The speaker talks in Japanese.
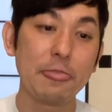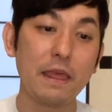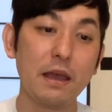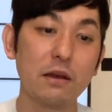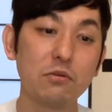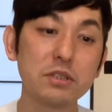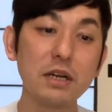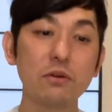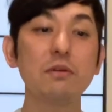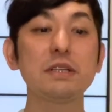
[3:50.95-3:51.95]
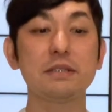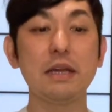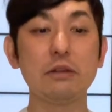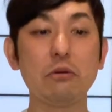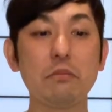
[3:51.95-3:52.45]
えー、こちらの方はです
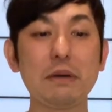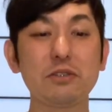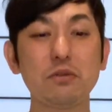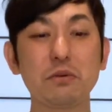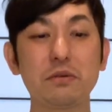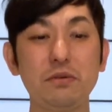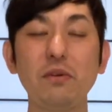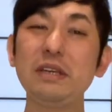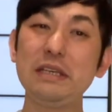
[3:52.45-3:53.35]
ね、あの、まあ、ちょっとグロい